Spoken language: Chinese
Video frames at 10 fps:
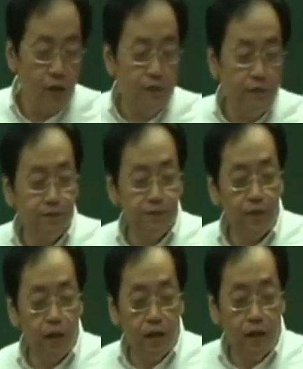好，
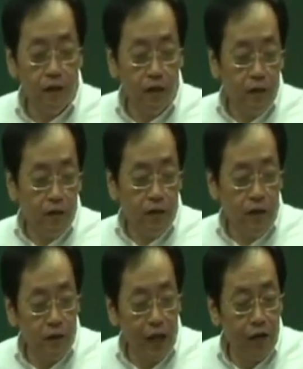
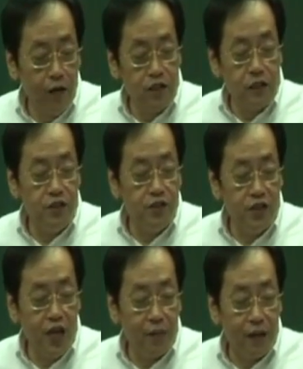因为它能够身
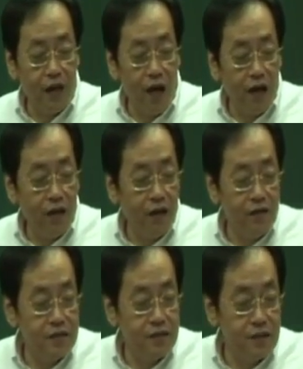提经液嘛，当
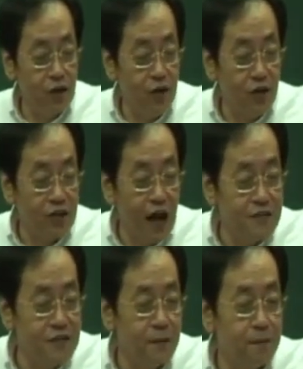然可以止消渴
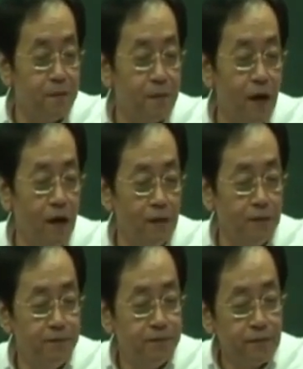大热。
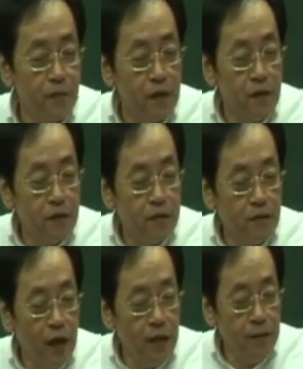好，
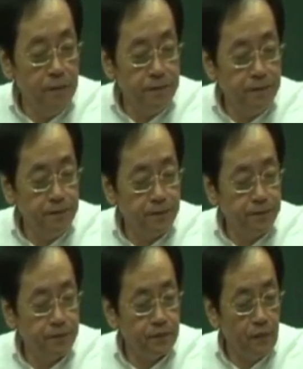那
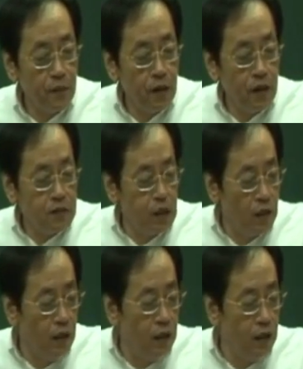
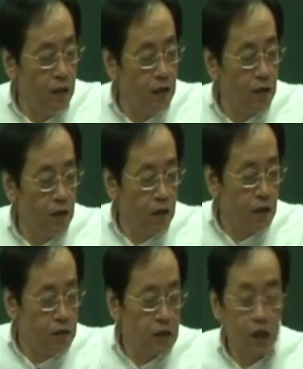这个
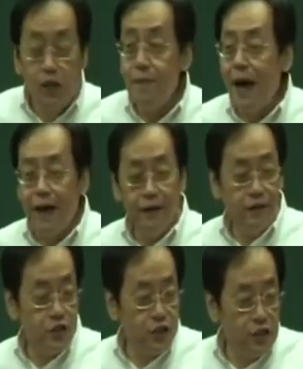这个一
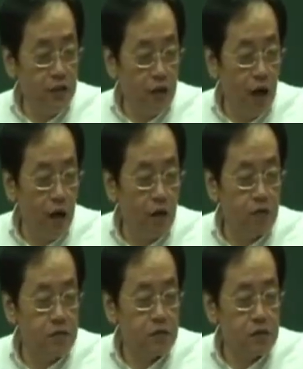百一十七
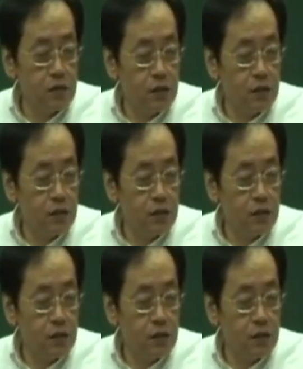好。